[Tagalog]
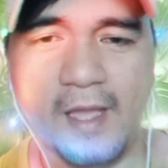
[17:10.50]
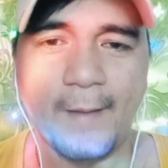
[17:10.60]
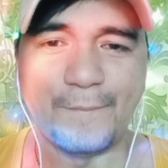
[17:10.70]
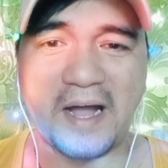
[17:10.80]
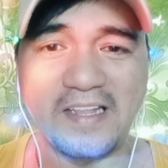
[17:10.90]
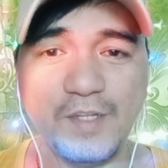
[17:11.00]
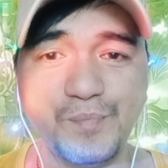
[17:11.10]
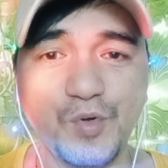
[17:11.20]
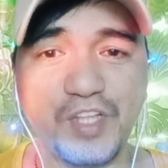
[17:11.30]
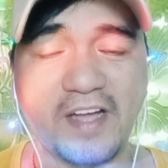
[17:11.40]
Mahalin
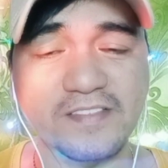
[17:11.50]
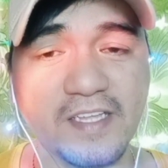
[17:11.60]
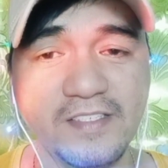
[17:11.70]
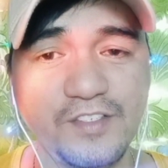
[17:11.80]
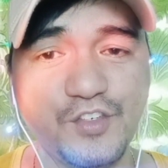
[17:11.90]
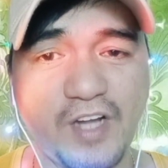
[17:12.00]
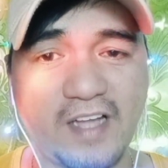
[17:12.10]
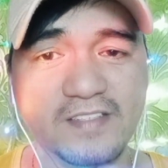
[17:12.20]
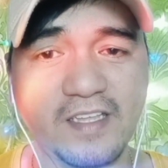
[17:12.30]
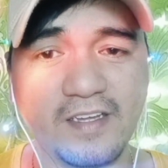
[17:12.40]
po natin yung
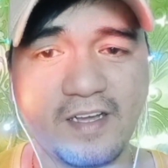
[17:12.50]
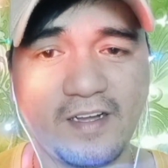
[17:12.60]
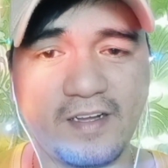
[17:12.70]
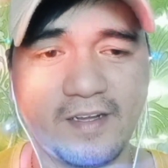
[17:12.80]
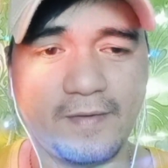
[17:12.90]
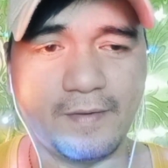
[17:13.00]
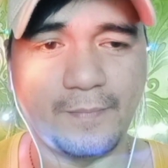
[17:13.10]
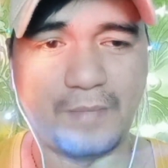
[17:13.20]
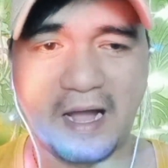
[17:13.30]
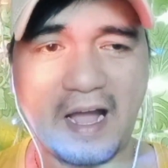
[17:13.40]
ating uh,
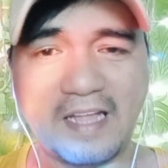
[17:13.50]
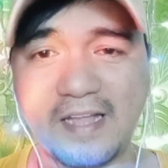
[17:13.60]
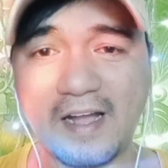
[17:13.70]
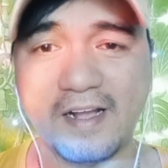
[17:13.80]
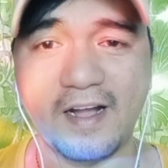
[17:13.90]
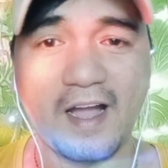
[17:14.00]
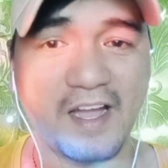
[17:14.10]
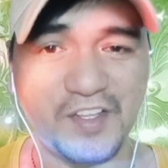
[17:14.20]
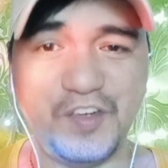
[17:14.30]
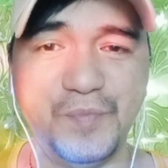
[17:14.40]
mga alagang
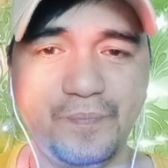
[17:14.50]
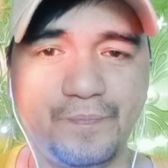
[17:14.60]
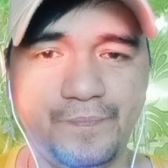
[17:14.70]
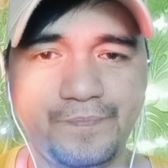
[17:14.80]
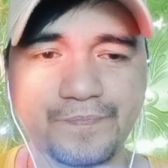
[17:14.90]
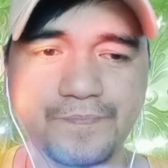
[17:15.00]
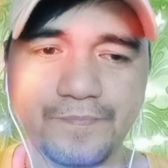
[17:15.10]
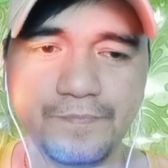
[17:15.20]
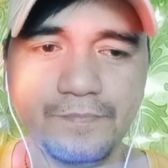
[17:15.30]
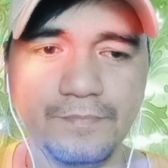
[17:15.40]
hayop,
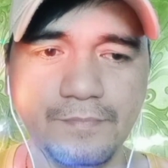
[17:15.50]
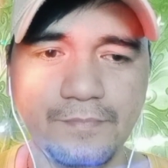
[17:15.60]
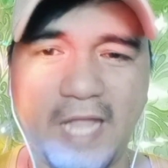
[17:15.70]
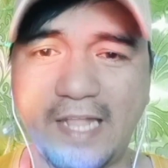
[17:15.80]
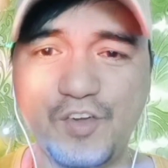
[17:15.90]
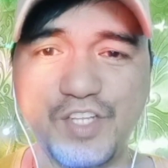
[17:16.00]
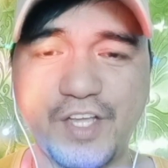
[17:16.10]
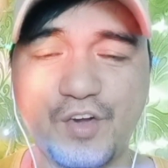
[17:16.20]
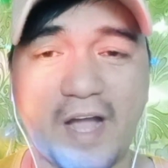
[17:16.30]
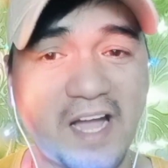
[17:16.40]
lalo na
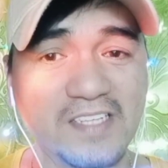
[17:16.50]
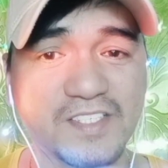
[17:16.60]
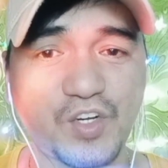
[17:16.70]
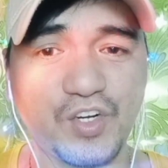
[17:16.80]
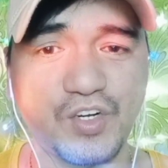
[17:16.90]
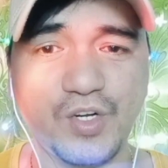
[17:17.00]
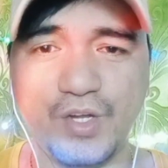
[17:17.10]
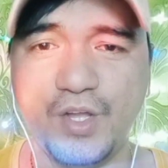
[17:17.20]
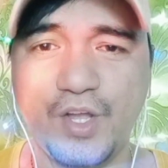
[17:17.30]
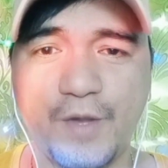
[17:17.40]
yung aso,
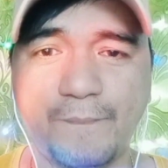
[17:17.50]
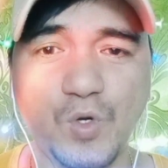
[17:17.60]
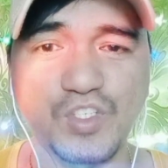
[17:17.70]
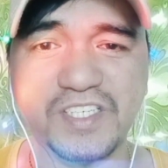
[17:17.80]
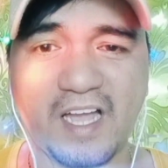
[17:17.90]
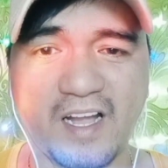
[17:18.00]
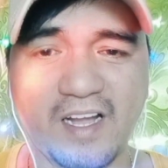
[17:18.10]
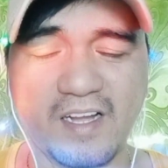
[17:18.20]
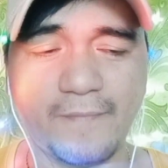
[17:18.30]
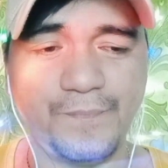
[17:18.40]

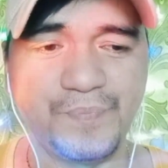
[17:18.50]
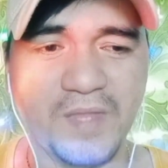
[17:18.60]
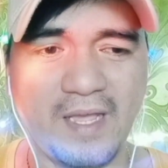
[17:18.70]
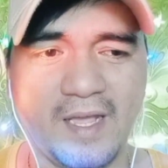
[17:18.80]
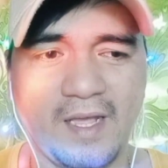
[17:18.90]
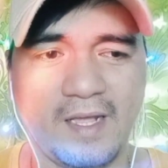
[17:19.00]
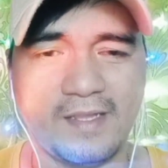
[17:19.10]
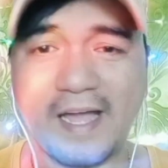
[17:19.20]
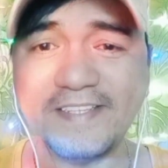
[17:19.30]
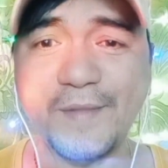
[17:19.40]
pusa,
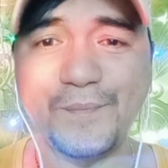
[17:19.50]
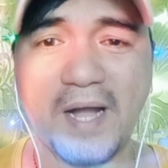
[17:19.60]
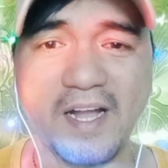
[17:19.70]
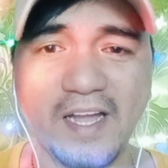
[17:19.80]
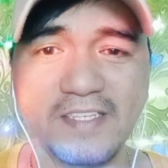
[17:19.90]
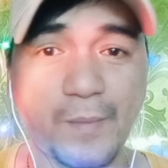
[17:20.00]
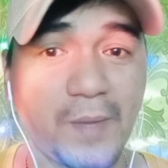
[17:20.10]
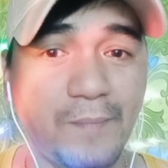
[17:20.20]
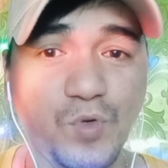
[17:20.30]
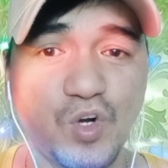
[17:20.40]
lahat ng bagay na
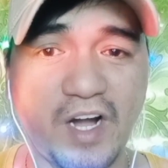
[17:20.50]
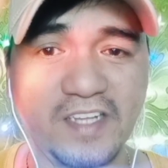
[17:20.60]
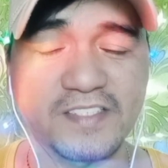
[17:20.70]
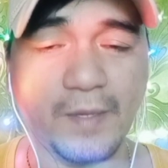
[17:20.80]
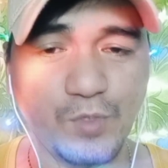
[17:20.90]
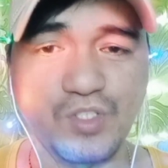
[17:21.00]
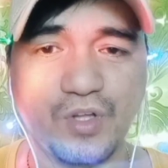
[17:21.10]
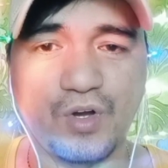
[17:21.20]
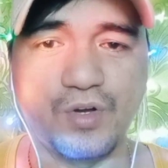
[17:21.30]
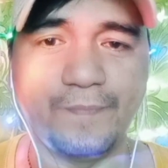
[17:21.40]
may buhay sa
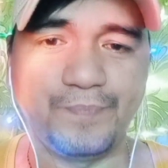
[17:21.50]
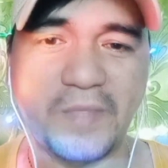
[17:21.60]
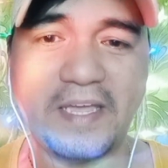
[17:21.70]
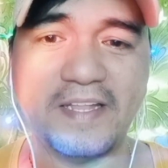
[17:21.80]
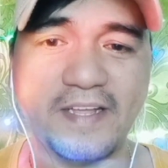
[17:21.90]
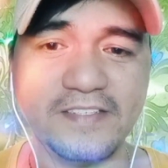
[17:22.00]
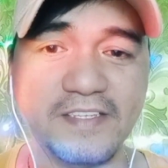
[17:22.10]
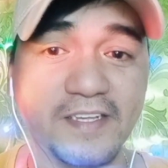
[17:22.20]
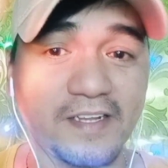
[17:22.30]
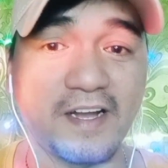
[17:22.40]
mundo, bigyan
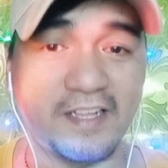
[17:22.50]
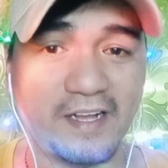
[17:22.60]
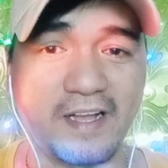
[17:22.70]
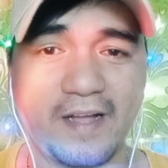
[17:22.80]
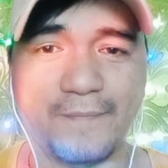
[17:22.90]
natin yan ng halaga.